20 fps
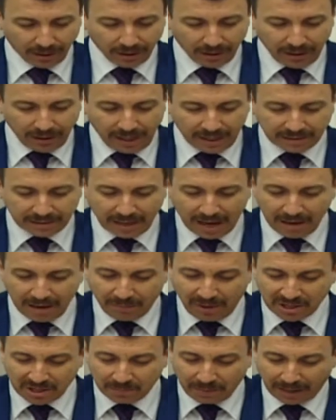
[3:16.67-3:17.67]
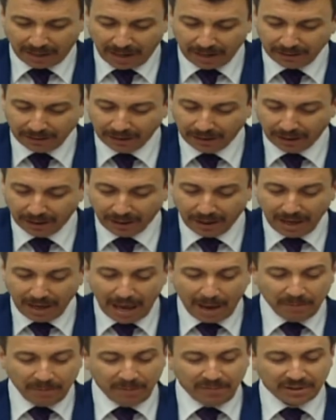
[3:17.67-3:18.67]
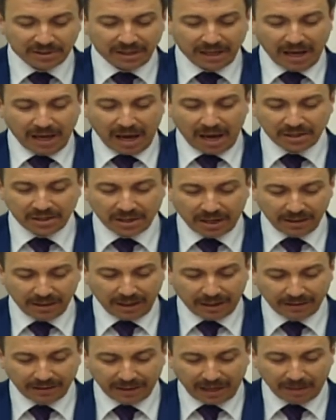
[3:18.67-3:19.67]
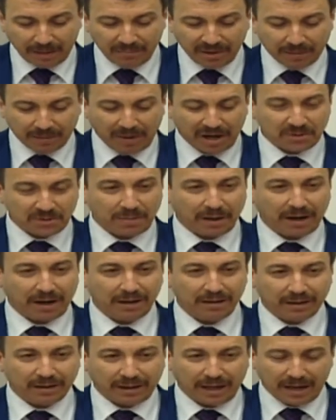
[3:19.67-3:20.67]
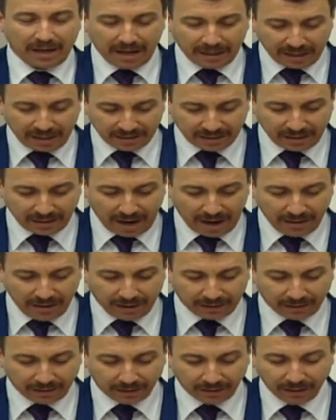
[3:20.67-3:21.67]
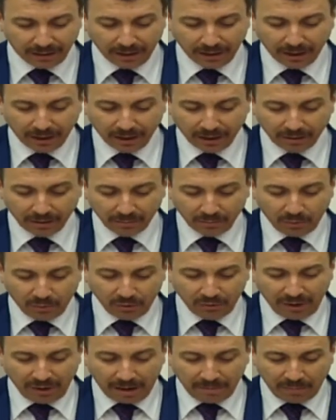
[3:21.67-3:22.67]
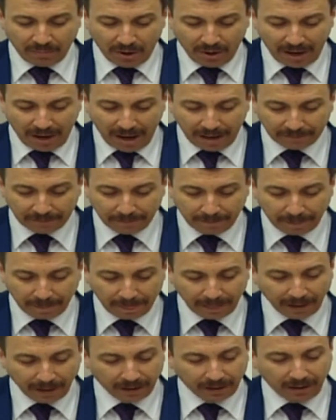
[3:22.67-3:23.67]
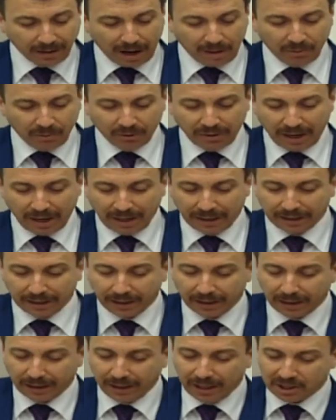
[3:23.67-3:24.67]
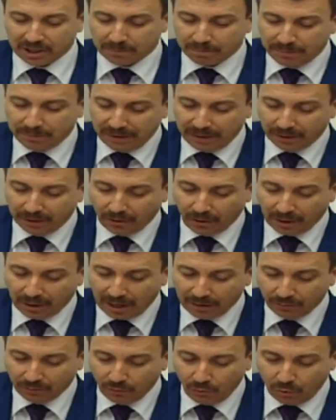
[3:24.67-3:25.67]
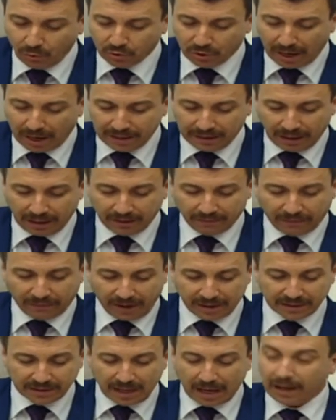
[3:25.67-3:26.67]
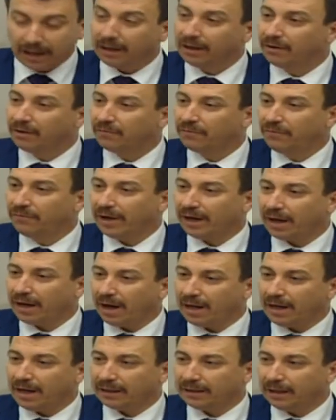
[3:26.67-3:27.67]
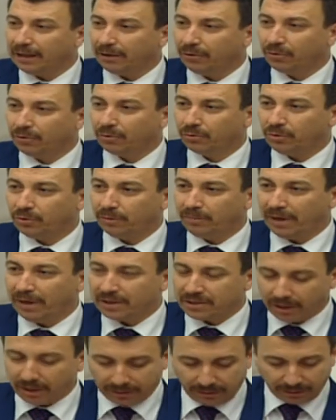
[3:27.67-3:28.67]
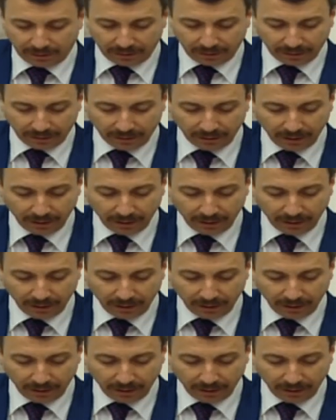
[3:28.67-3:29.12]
Yine Sayın Başbakan hepimizi heyecanlandıran bir başbakanlık genelgesi yayınladı. Bundan böyle kamuda hiçbir görev üç aydan fazla vekaletle yürütülmeyecek dedi.